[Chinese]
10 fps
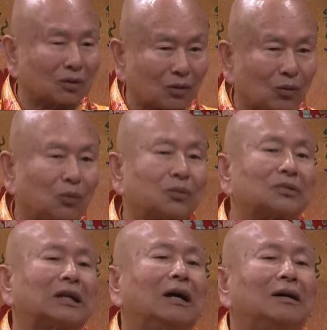的佛菩萨。
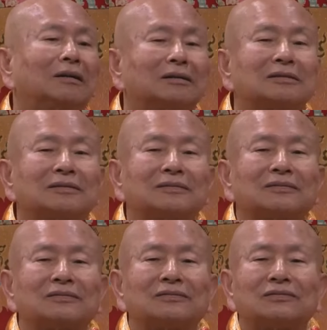对，有很多佛
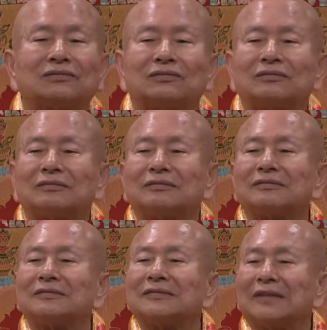菩萨在里面，
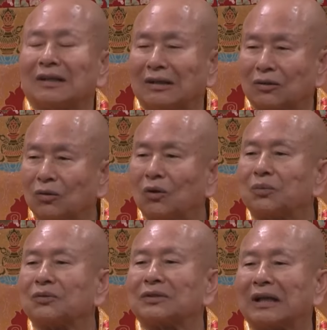那个坛城。佛
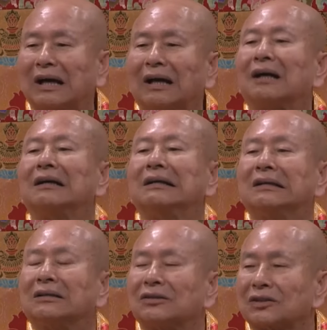菩萨，
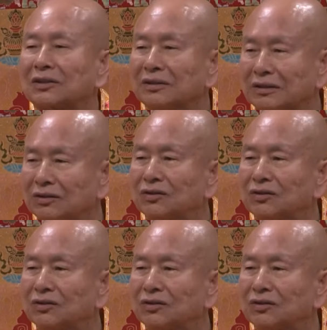这个女